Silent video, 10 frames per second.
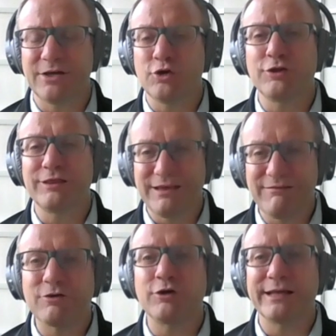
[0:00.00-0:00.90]
nos
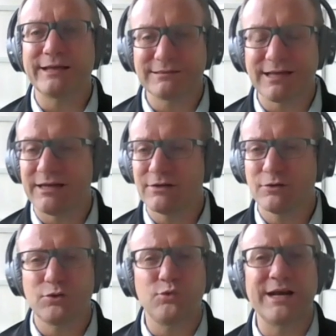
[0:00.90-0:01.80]
debe conectar
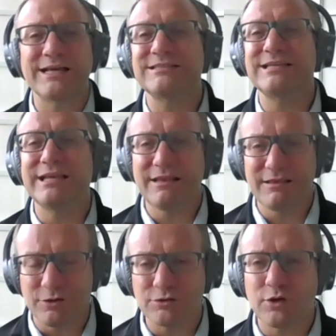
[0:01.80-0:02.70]
con una serie
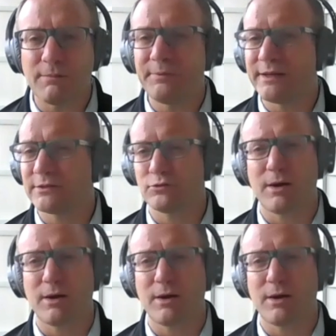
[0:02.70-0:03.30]
de otros aspectos,